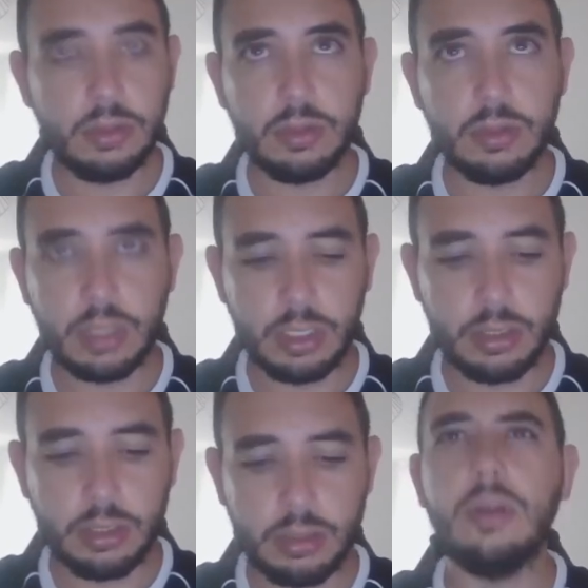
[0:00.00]
okay,
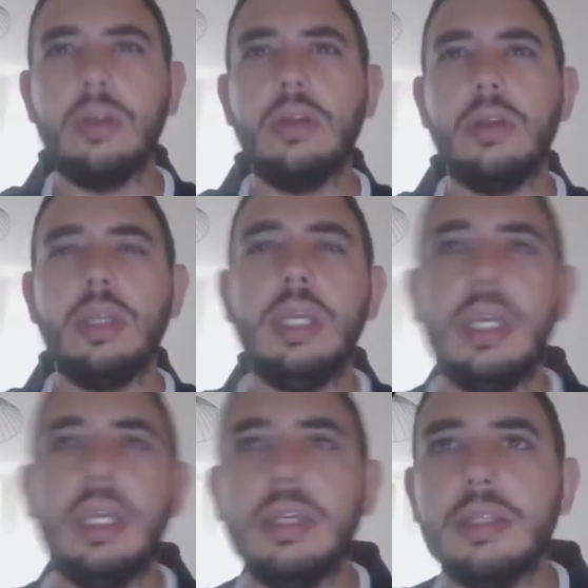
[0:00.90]

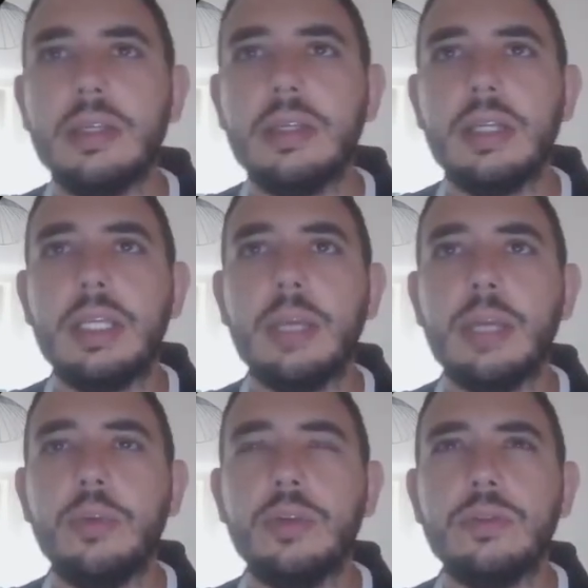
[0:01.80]
e
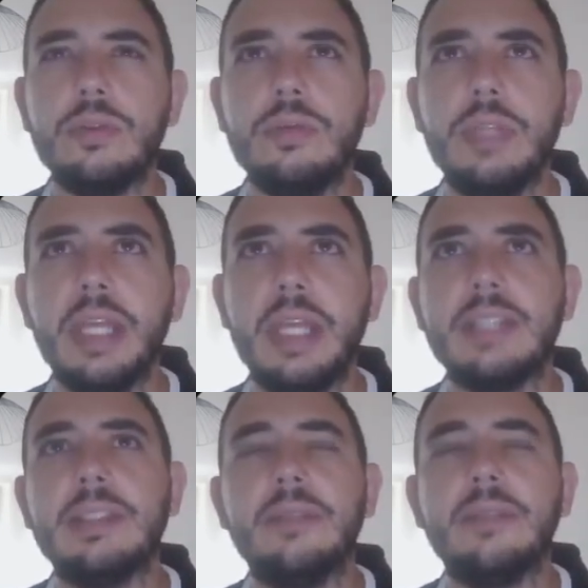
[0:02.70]
clicchiamo su
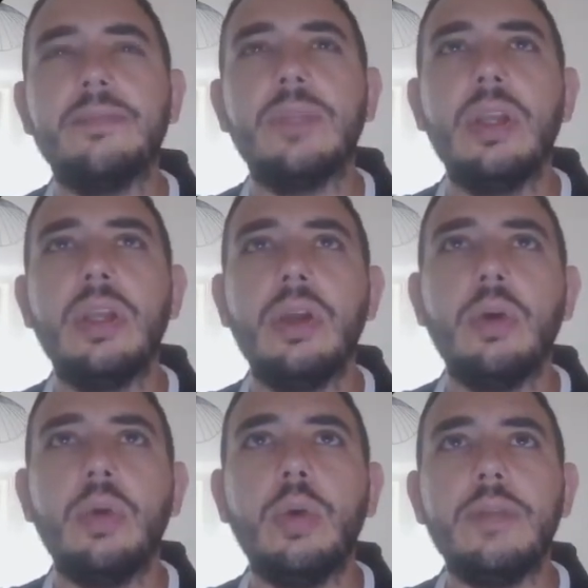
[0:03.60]
Next.
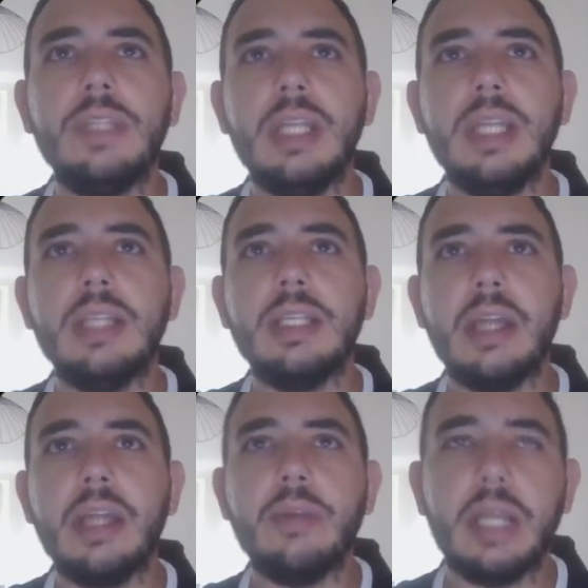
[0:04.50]
Ora vi dirà di
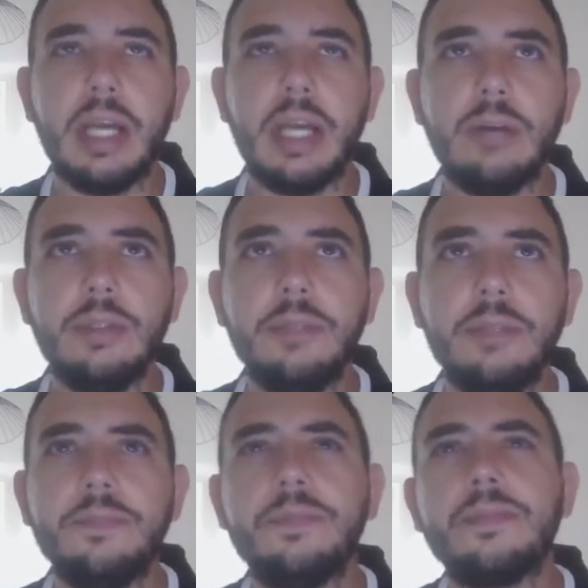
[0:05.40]
creare un account.
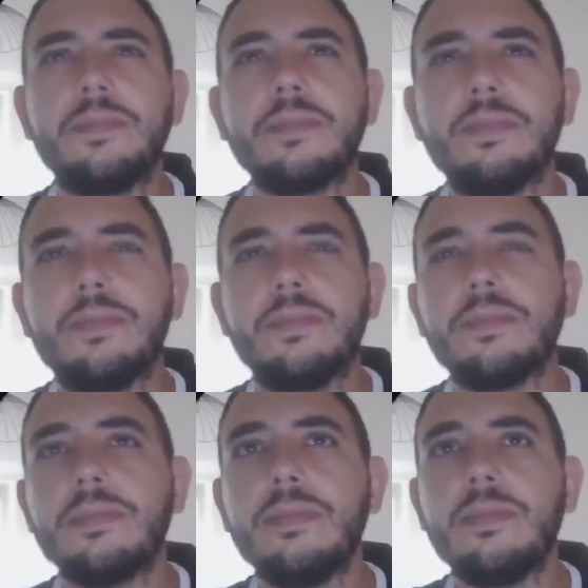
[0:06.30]

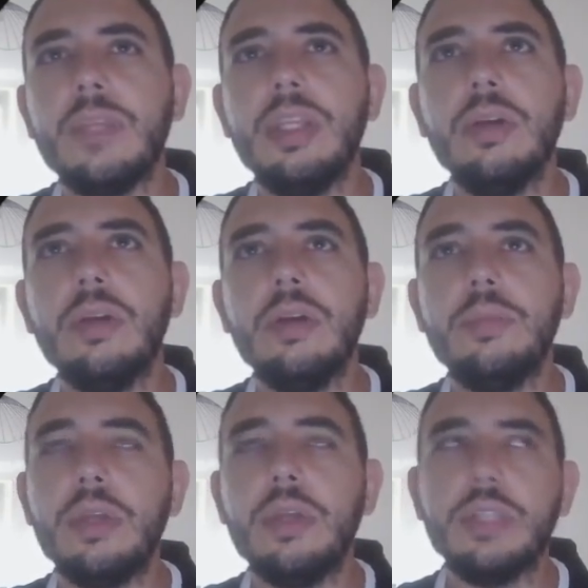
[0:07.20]
Io il
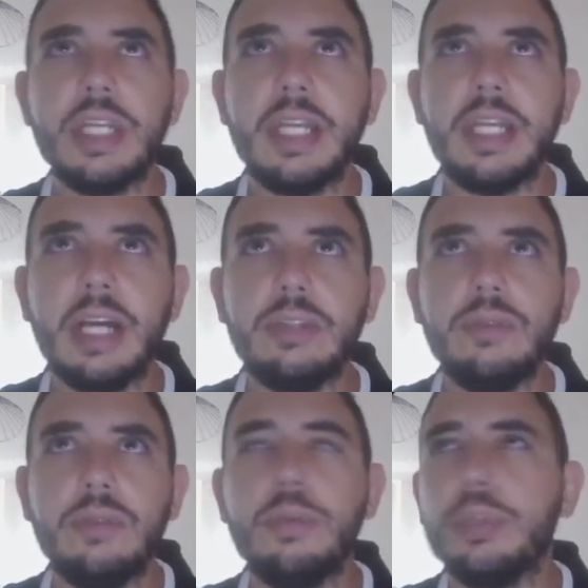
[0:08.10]
mio l'ho già creato,
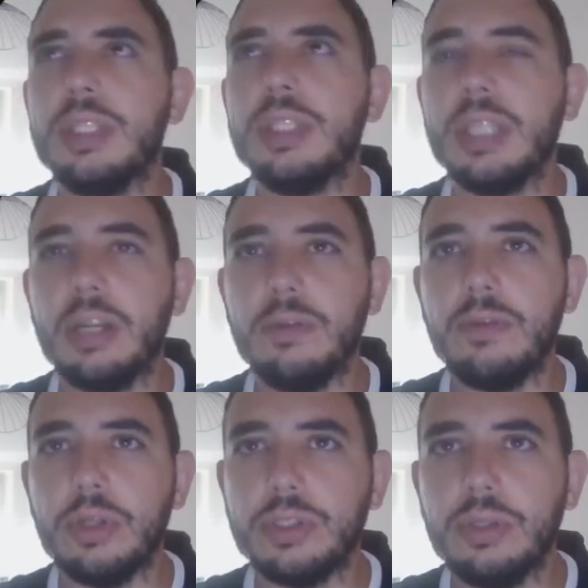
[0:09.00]
voi potete creare il
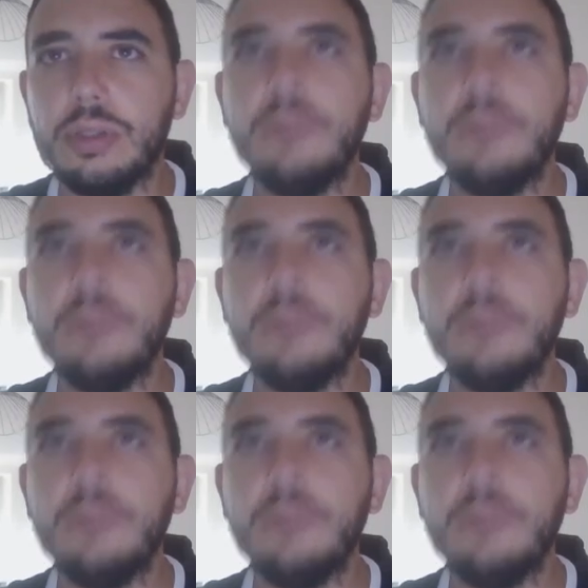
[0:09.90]
vostro.